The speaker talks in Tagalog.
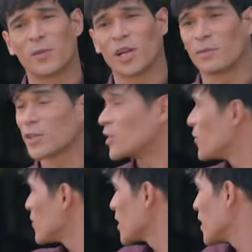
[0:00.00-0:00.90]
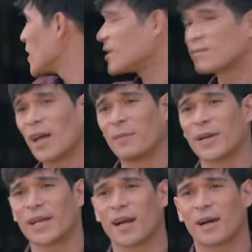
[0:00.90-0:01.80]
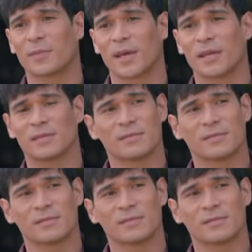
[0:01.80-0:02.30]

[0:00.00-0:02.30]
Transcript: ka po na mag-surf ng net habang nagkakape.